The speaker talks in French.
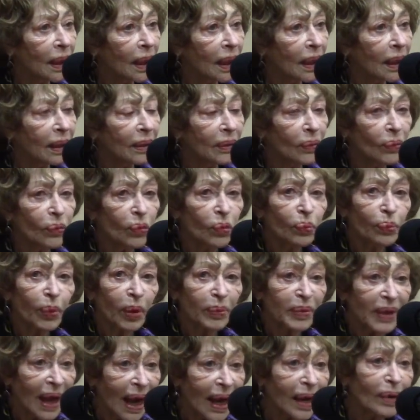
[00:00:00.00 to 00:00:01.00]
Euh,
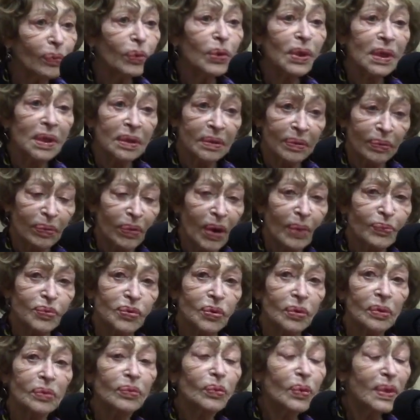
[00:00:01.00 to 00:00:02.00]
premier, ah oui,
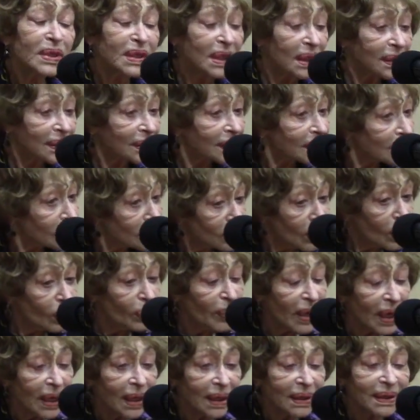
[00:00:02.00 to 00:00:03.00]
absolument, oui, c'est, non,
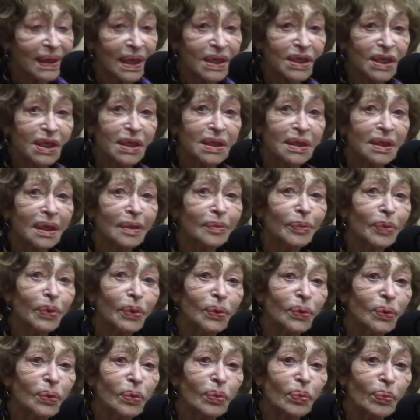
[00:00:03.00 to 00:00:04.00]
mais ça j'y tiens
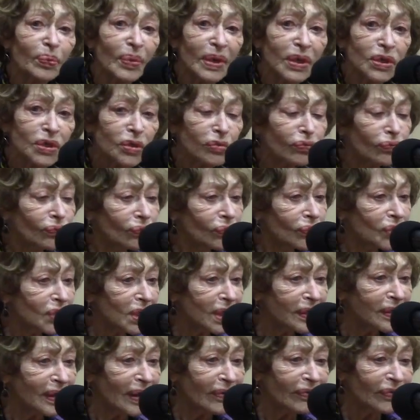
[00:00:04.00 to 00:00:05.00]
beaucoup, mais
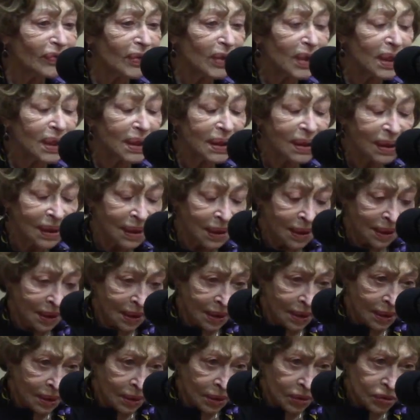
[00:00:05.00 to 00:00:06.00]
j'en avais,
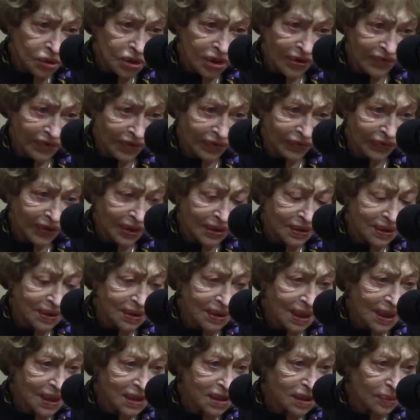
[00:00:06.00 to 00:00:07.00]
j'avais fait un
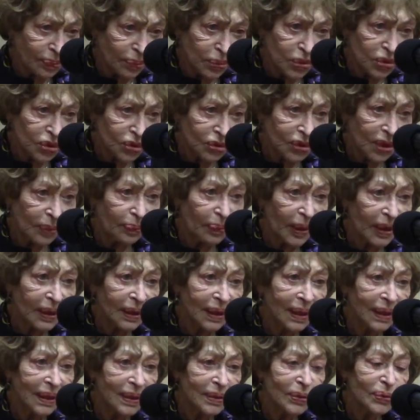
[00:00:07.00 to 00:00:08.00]
texte, puis j'en ai
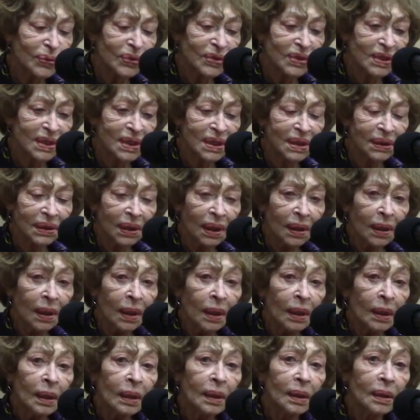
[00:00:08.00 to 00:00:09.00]
parlé aussi.
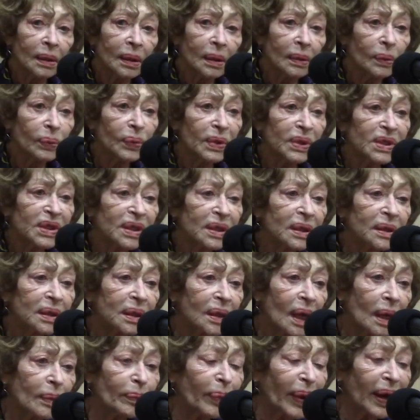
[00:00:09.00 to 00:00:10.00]
Euh, oui,
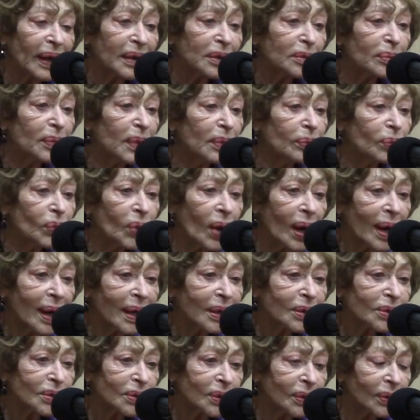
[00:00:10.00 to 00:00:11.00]
c'était un brin de
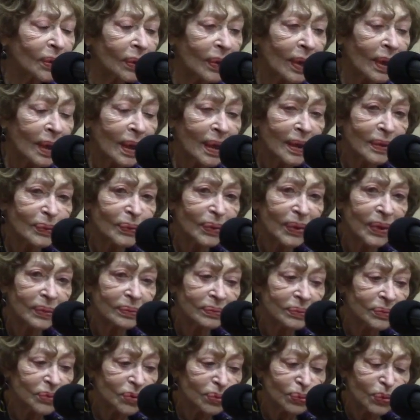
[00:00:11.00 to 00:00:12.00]
mémoire, je crois,
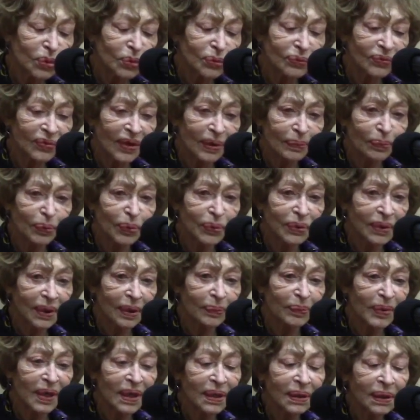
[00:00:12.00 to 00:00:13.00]
je me souviens plus
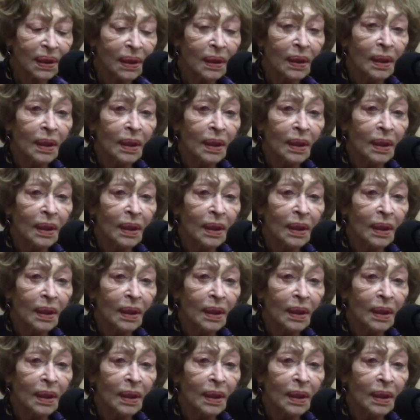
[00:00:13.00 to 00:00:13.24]
très bien.